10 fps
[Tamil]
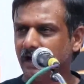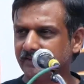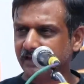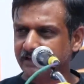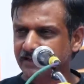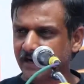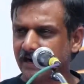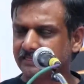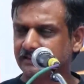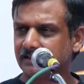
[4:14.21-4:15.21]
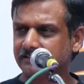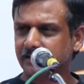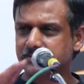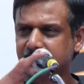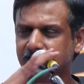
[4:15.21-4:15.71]
அவர்கள் எதிர்கால
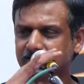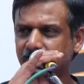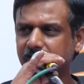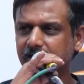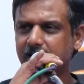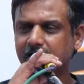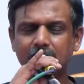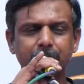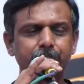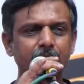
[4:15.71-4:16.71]
திட்டத்தையும் சேர்த்து வகுக்கிறார்கள்